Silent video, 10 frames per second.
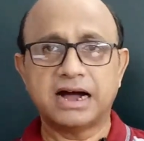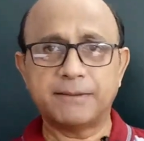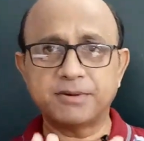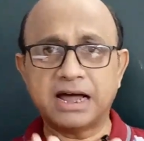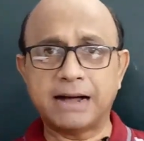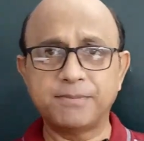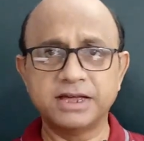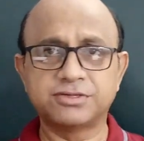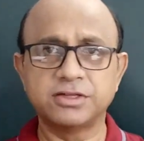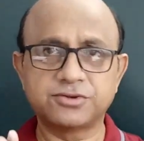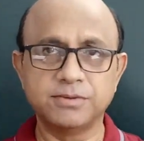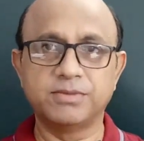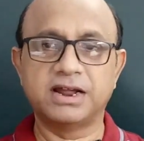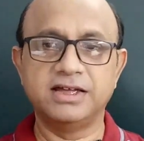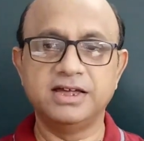अपना आप एक
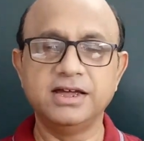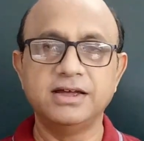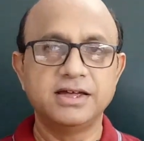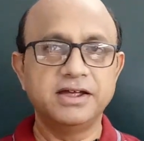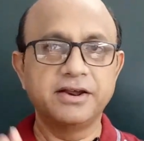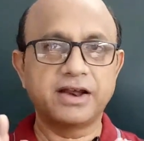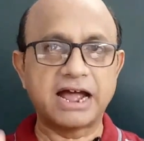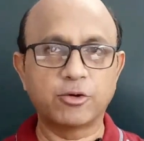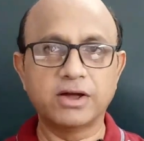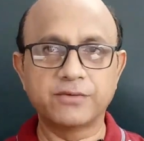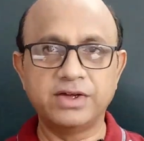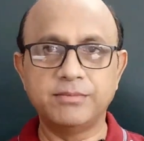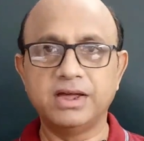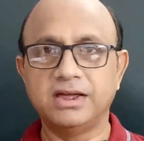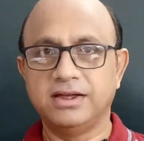सिस्टम बनाइए कि रेगुलर
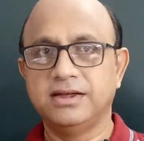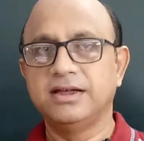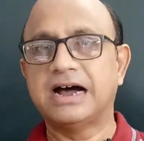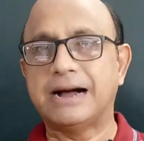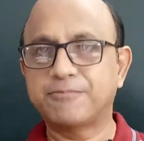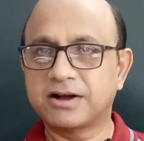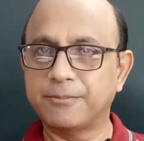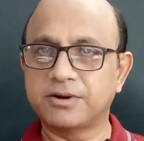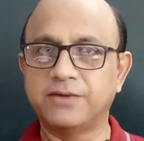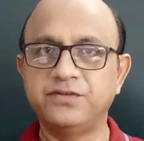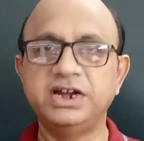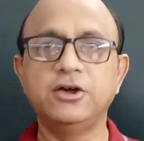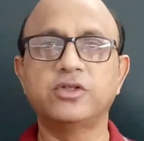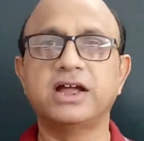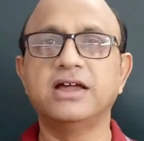वे में आप कब कब
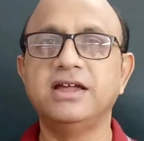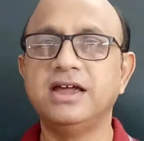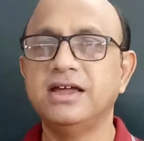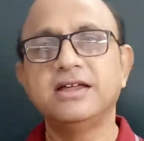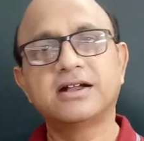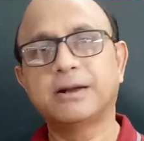वीडियो देखेंगे